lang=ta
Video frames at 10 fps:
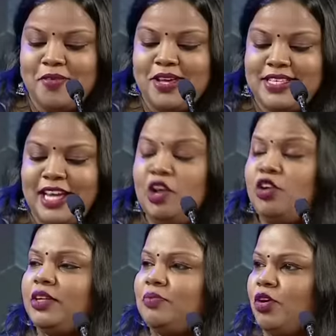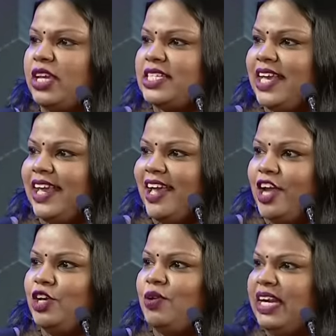சல்யூட் மோடிஜி
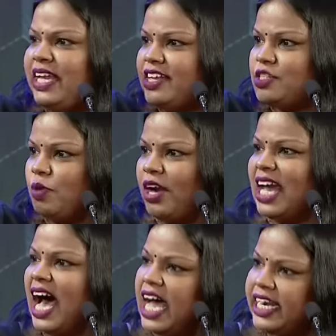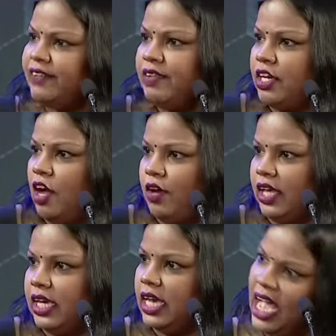நியூ இந்தியா இஸ் பான் அறிவு இருக்கா
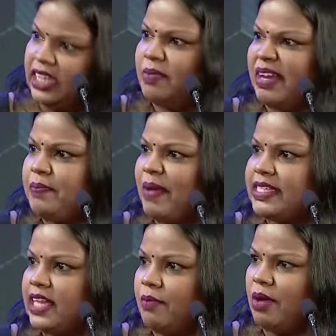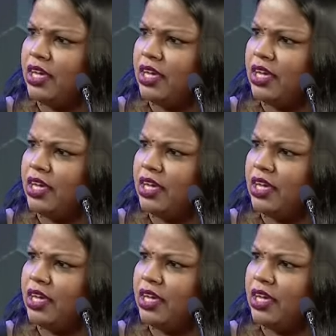உனக்கு அந்த மாதிரி பேசலாமா